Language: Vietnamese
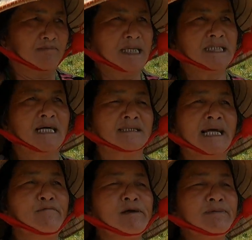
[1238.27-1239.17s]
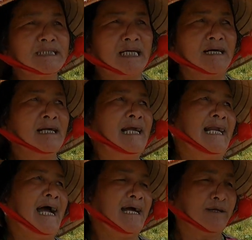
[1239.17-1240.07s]
bây giờ thời buổi bây giờ là
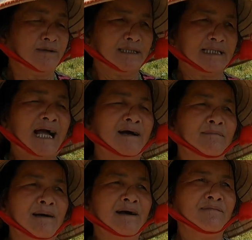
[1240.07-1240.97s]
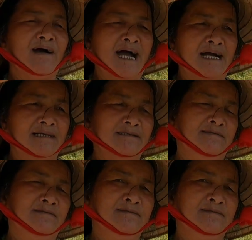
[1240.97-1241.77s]
lai rồi tặng mang vàng